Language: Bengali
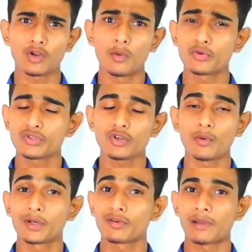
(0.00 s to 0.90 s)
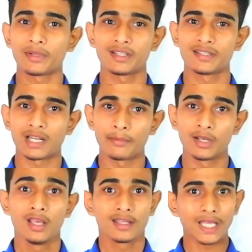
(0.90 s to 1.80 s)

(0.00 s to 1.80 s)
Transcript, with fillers: সেটি অবশ্যই কমেন্ট করে আমাদের জানাবেন